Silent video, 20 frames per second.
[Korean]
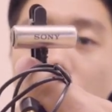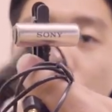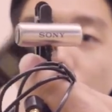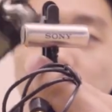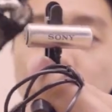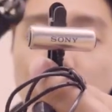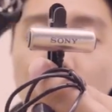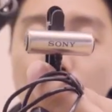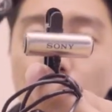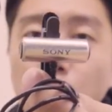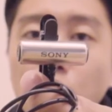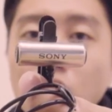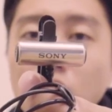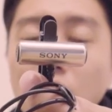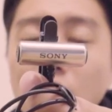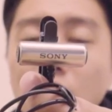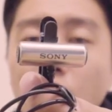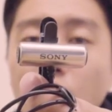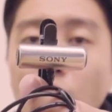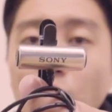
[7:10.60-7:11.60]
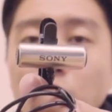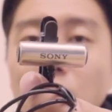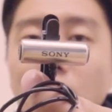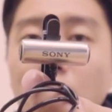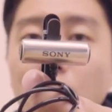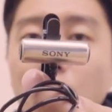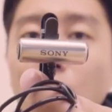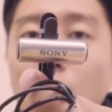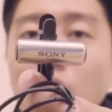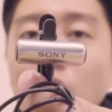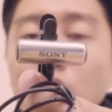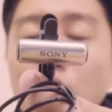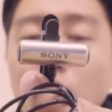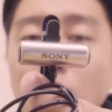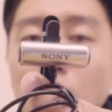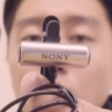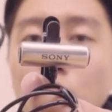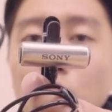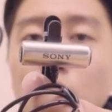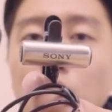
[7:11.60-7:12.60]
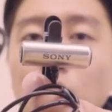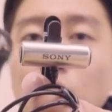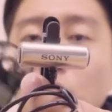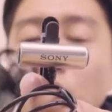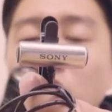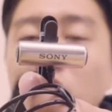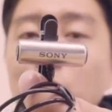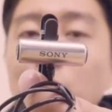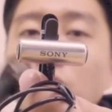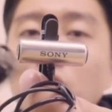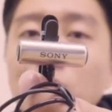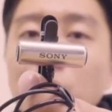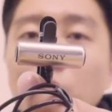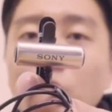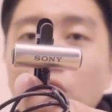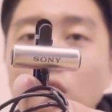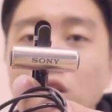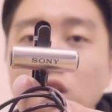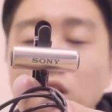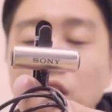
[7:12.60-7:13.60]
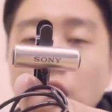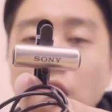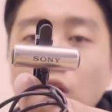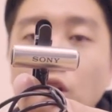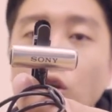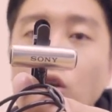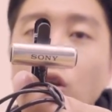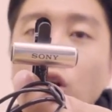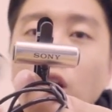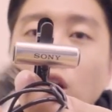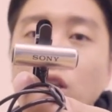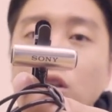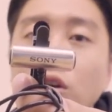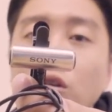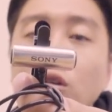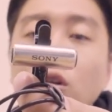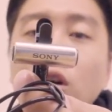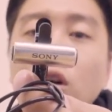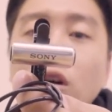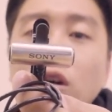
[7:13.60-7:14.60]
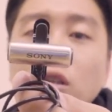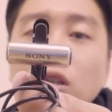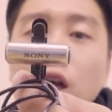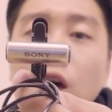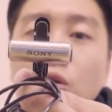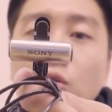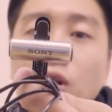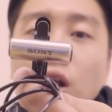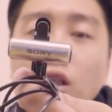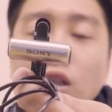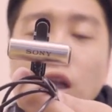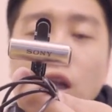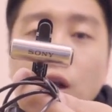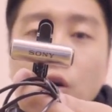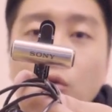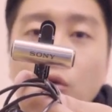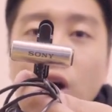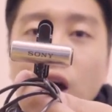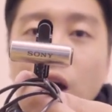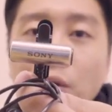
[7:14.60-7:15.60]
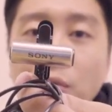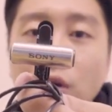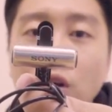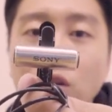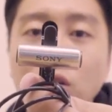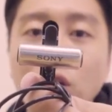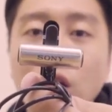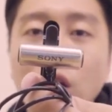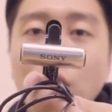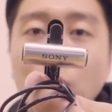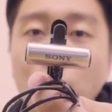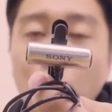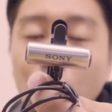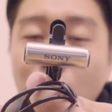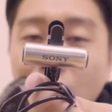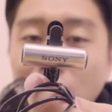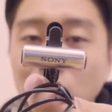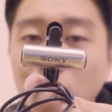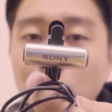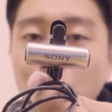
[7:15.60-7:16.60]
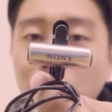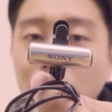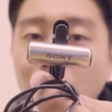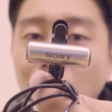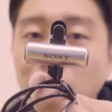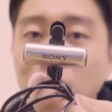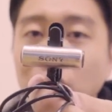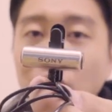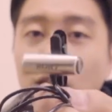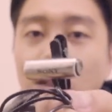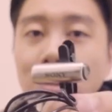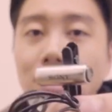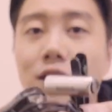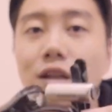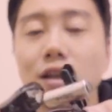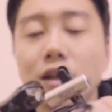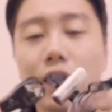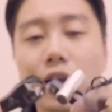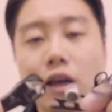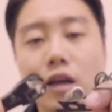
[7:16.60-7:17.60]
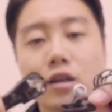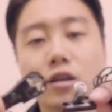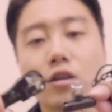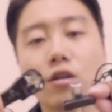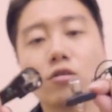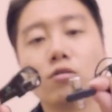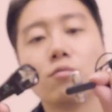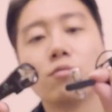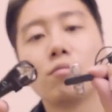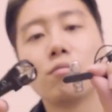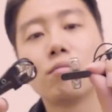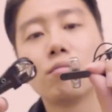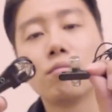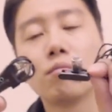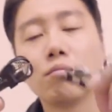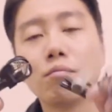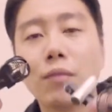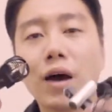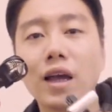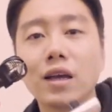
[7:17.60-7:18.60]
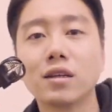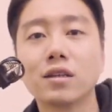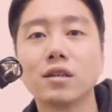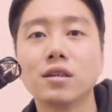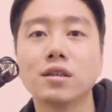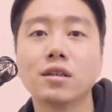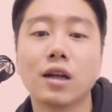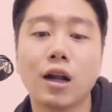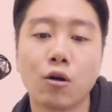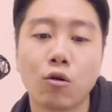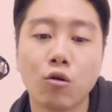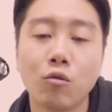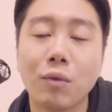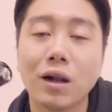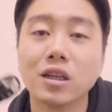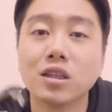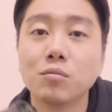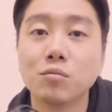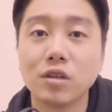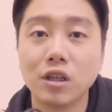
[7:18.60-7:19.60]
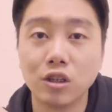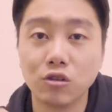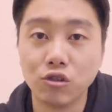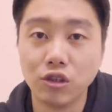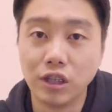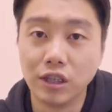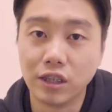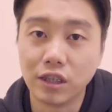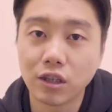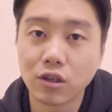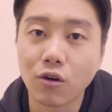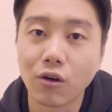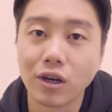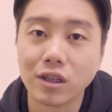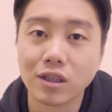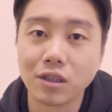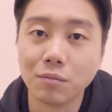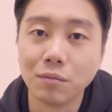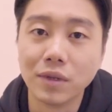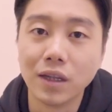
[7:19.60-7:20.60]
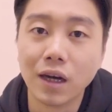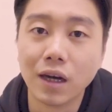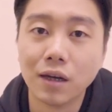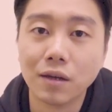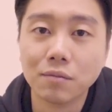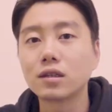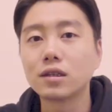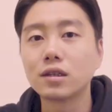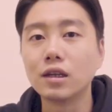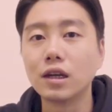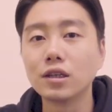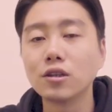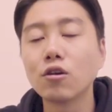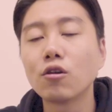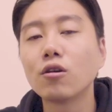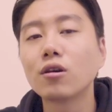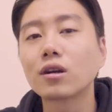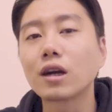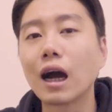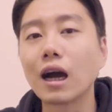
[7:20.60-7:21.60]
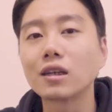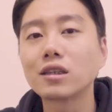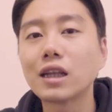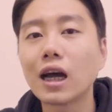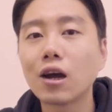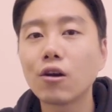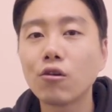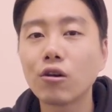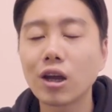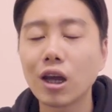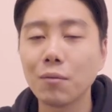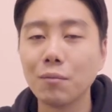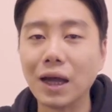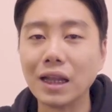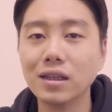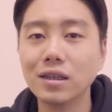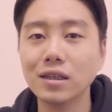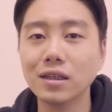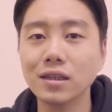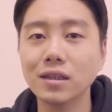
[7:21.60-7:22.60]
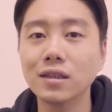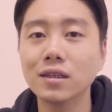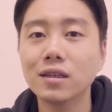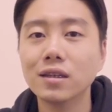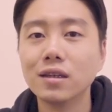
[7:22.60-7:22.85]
굳이 녹음기가 없다라고 하더라도 뭐 스마트폰 같은데 연결해서 사용을 한다라고 하면 뭐 가성비 괜찮은 네, 그런 마이크라고 말씀드릴 수 있을 것 같습니다. 그래서 각 상황에 맞는